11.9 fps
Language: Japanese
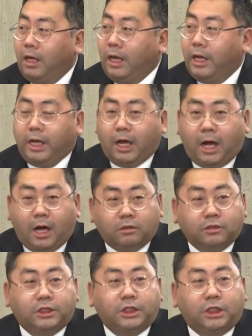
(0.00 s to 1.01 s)
えー、
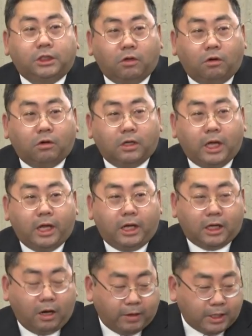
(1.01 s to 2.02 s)
RC の、
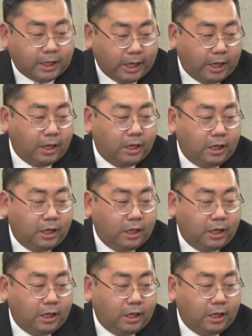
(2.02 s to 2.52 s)
えー、側だけ、